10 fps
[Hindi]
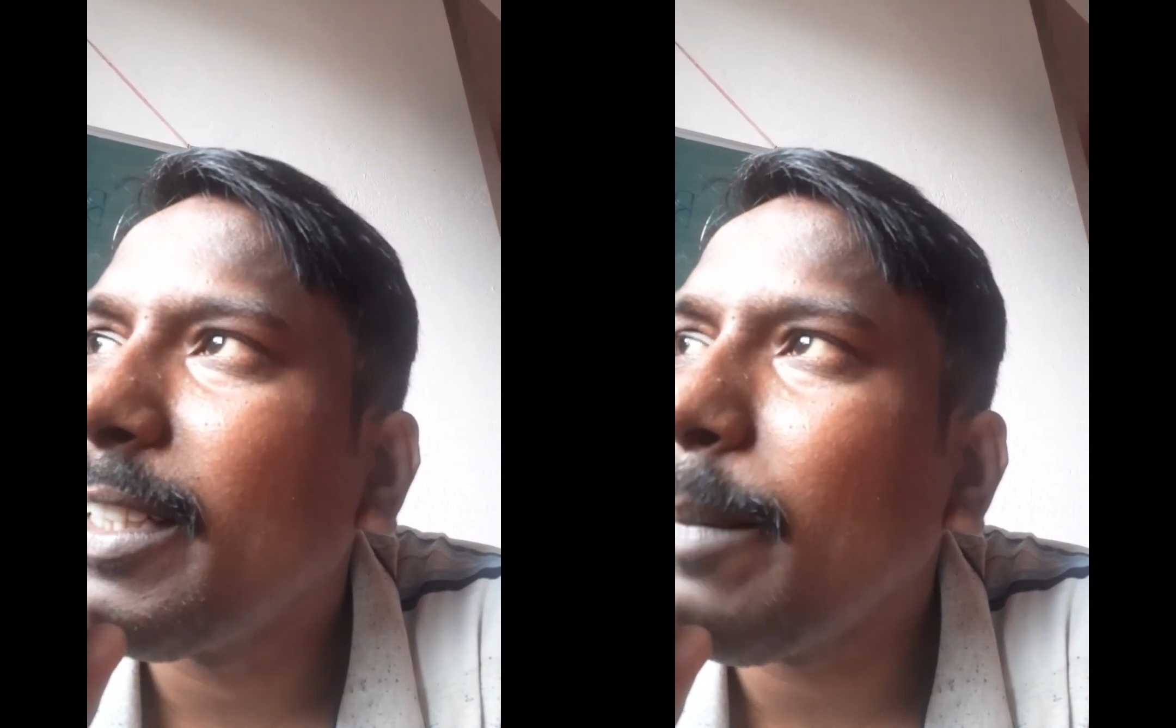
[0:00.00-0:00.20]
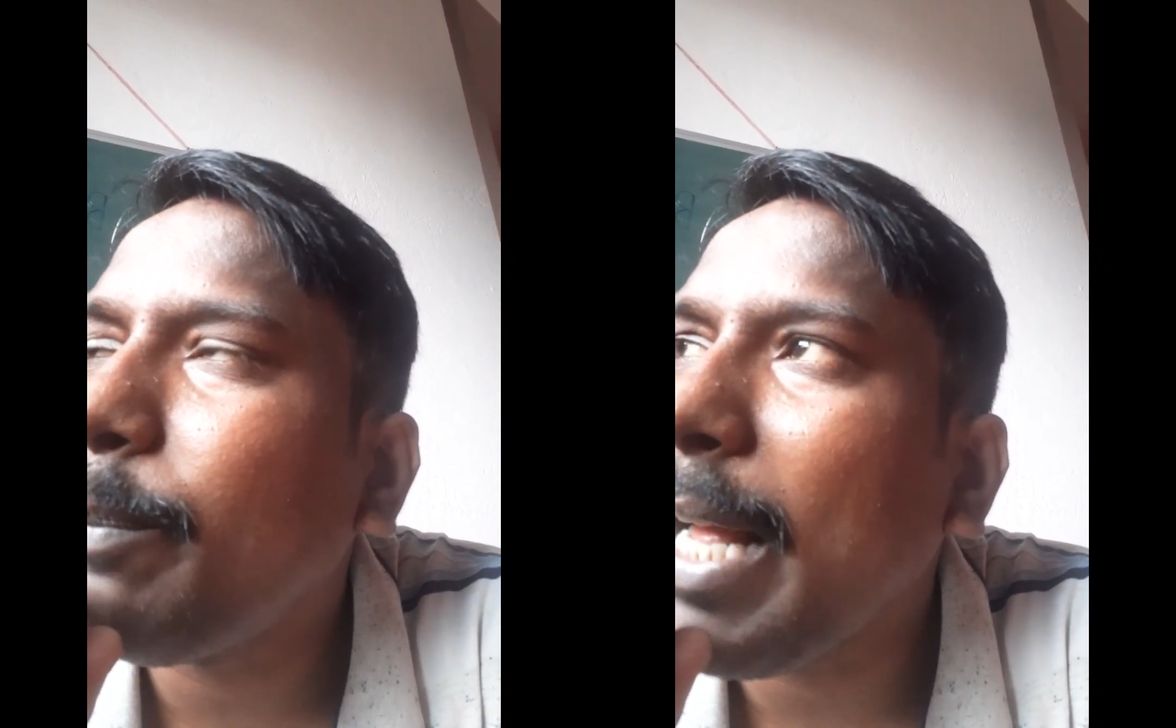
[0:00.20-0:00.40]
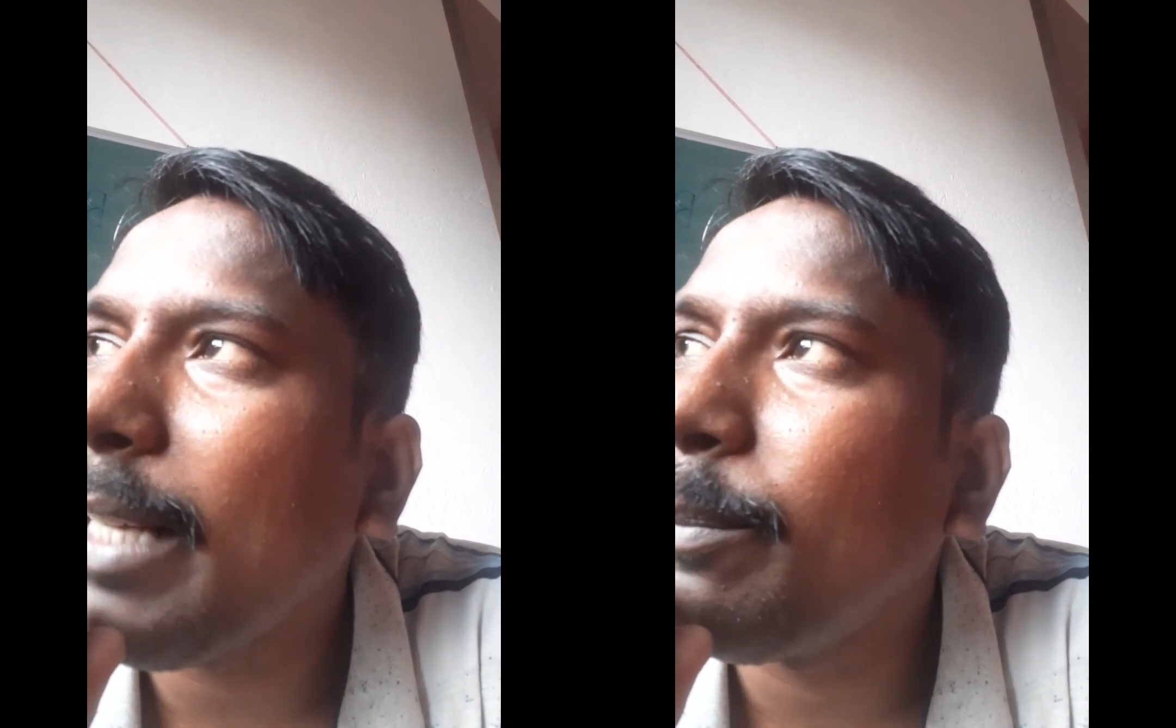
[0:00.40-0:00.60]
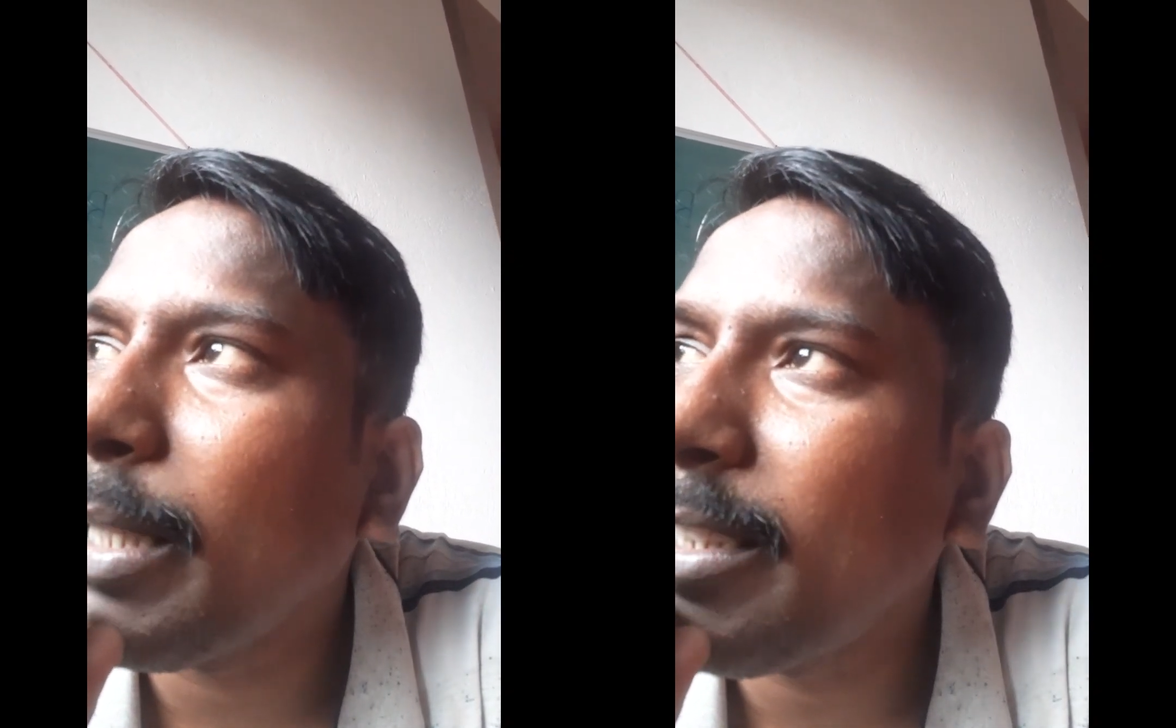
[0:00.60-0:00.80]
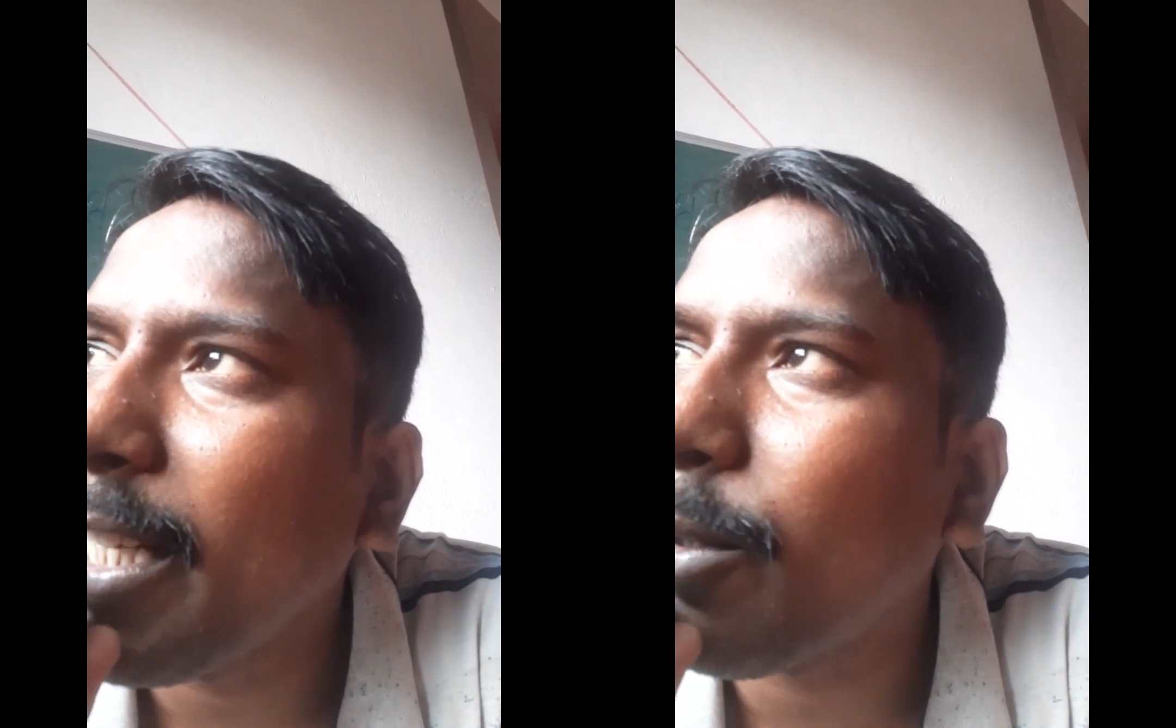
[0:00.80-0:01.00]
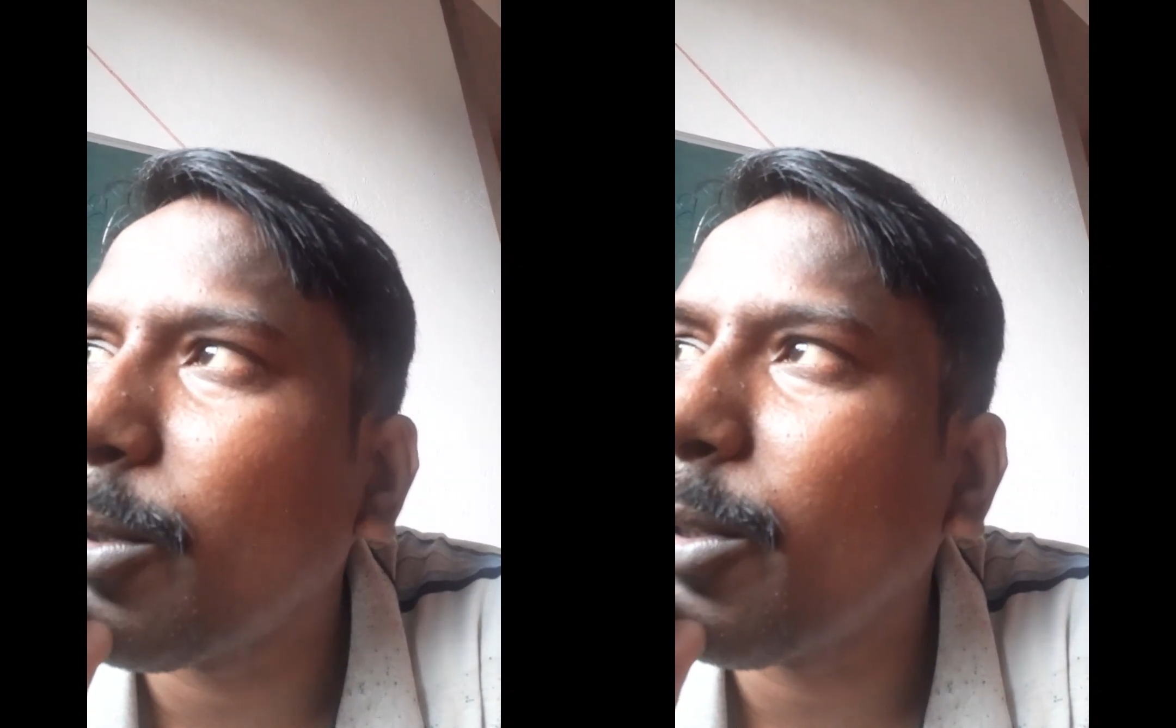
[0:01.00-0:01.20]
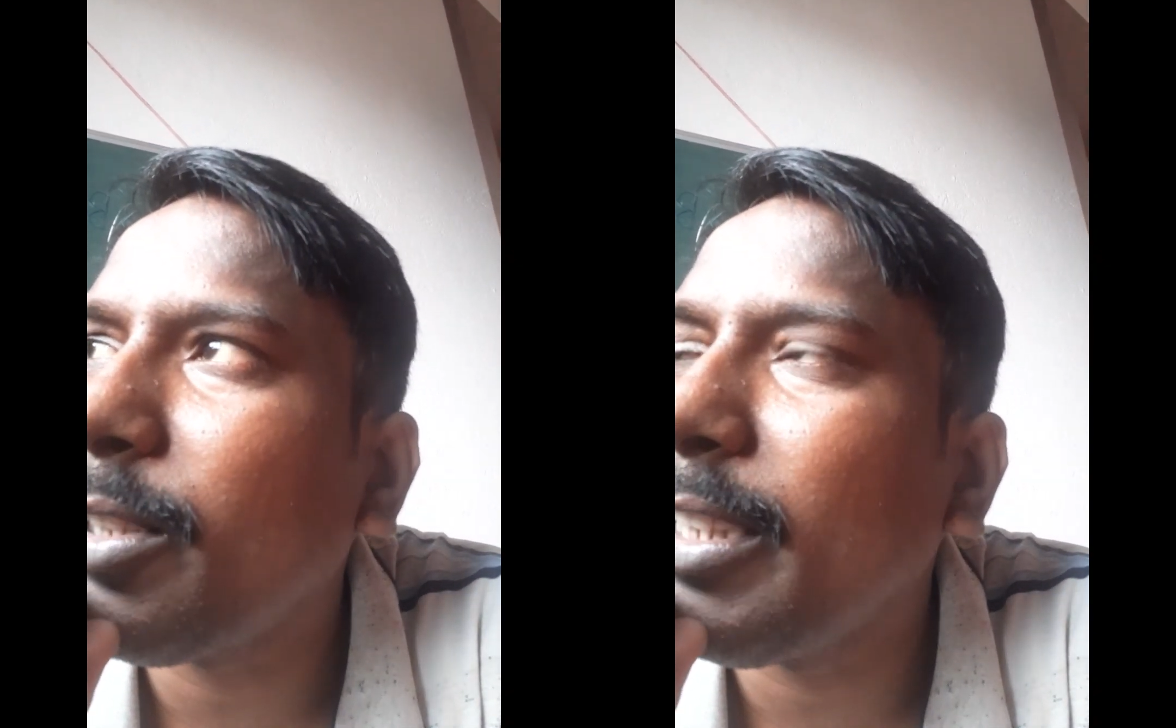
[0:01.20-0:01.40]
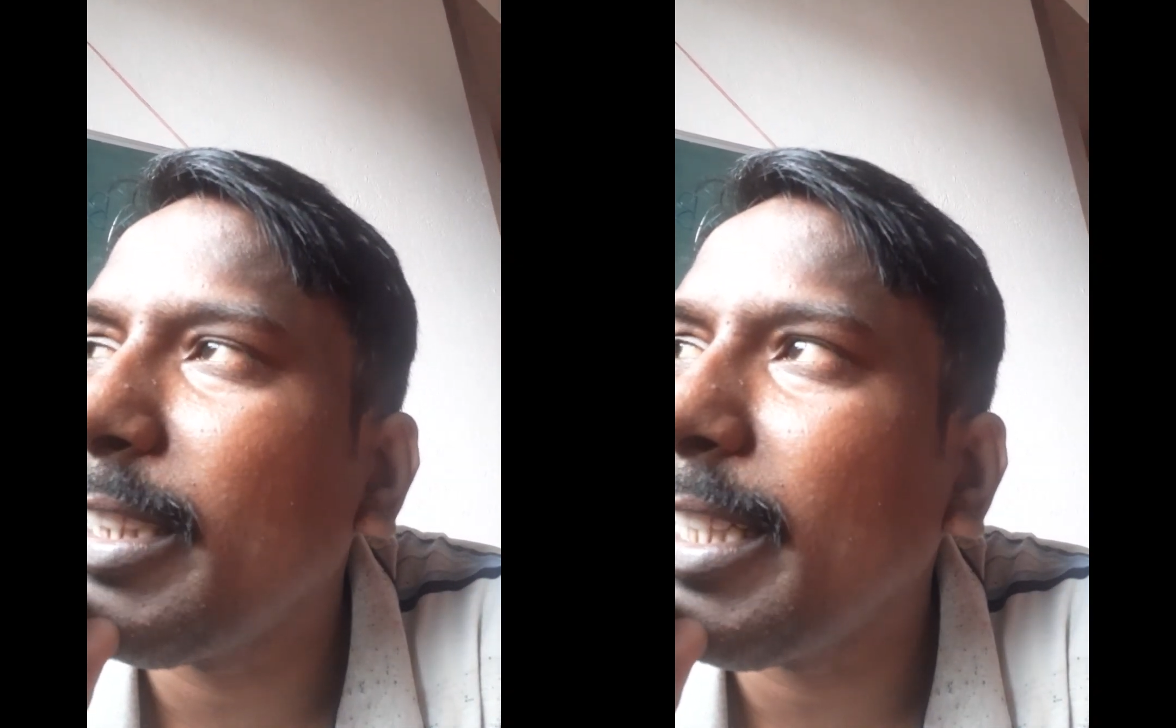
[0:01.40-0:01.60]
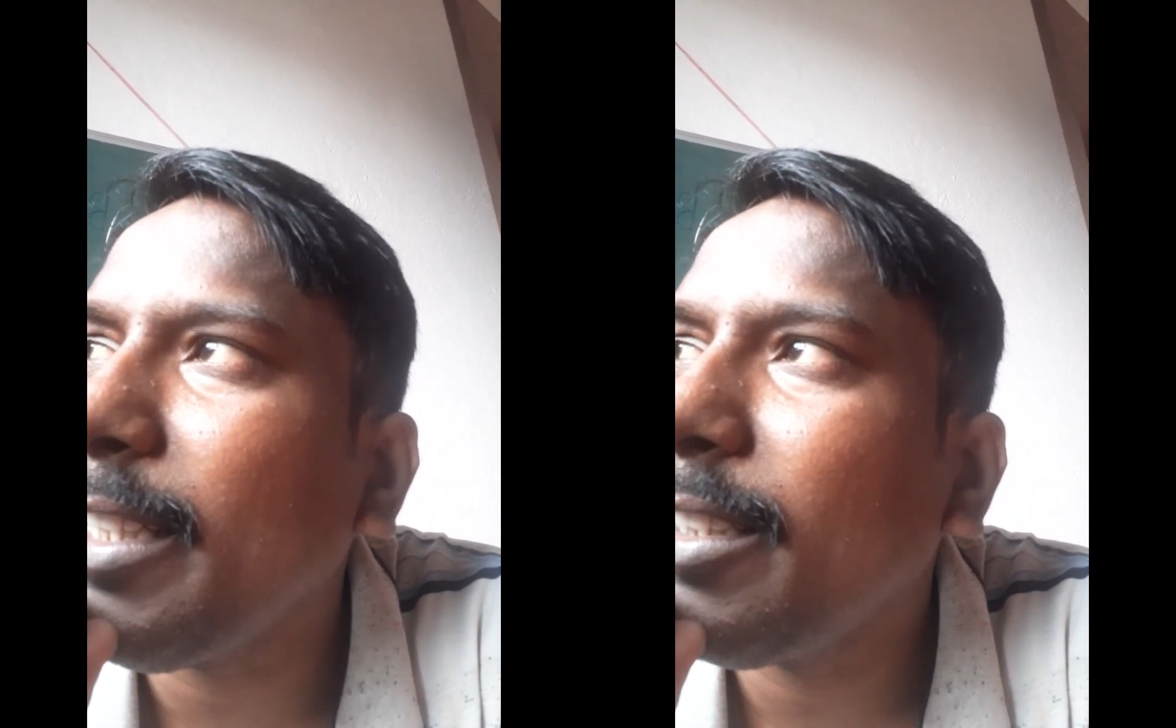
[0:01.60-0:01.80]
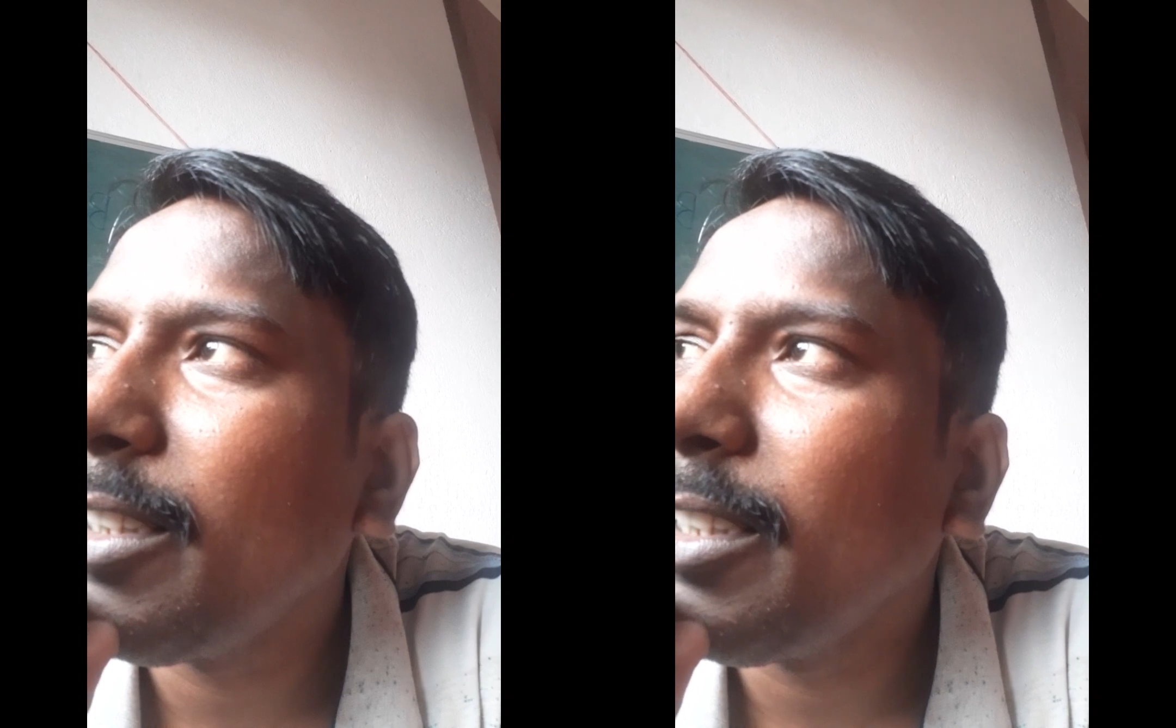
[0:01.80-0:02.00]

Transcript: ना बच्चे को दोष दीजिए